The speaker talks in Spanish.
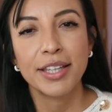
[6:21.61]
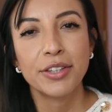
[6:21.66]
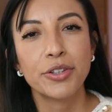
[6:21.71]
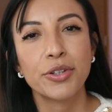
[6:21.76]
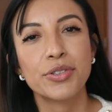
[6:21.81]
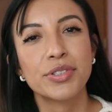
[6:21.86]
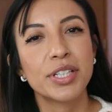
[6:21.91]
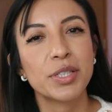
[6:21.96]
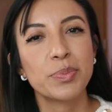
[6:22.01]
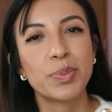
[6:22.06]

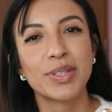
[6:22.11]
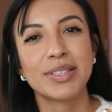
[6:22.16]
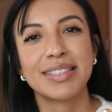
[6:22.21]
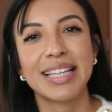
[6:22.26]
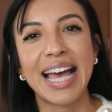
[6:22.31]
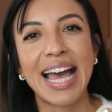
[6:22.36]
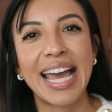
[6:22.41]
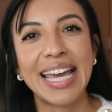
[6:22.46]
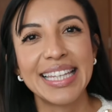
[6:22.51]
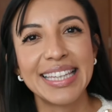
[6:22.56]
Entonces,
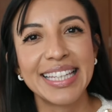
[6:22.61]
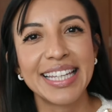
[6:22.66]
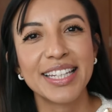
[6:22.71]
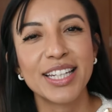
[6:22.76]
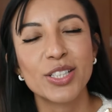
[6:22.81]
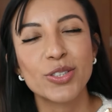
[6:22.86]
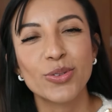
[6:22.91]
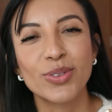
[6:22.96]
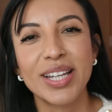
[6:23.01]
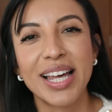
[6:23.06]
pues ahí
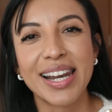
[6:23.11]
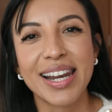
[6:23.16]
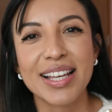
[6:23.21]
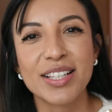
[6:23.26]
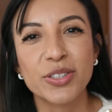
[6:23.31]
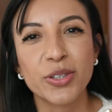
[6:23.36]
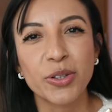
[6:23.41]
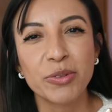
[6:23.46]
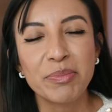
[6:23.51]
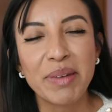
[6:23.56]
tienes una
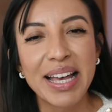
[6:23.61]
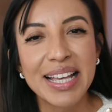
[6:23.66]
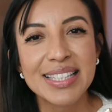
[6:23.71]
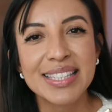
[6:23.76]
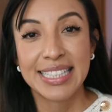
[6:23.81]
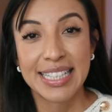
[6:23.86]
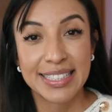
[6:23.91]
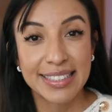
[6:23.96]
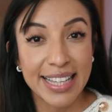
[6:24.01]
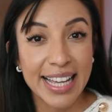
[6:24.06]
razón
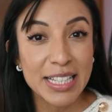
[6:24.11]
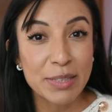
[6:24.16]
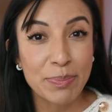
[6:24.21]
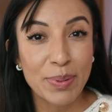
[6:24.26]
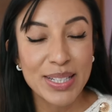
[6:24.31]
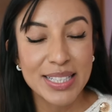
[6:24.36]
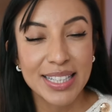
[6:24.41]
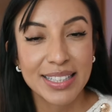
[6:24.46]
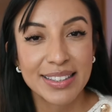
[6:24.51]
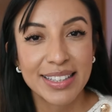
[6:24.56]
más. Si estás
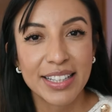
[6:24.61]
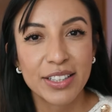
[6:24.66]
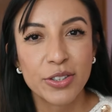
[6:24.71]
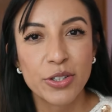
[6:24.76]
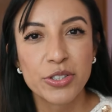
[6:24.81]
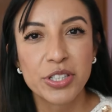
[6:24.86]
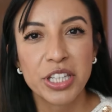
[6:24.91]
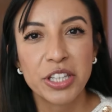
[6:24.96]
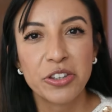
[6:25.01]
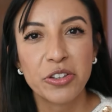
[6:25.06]

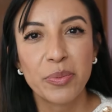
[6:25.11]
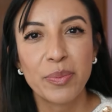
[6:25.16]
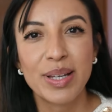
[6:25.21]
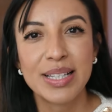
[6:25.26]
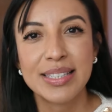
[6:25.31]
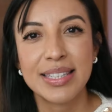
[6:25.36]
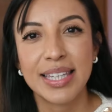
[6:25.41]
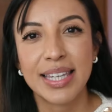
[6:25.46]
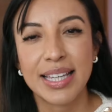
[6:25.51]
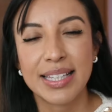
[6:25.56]
presentando
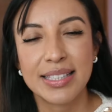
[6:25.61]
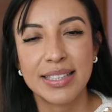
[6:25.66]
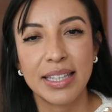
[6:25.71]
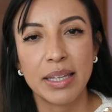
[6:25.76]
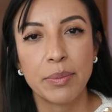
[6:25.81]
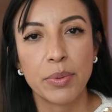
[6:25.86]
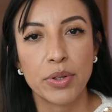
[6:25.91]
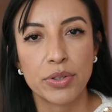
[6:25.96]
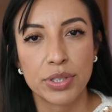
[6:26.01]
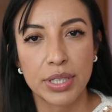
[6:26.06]
síntomas
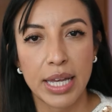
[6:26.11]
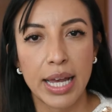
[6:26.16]
digestivos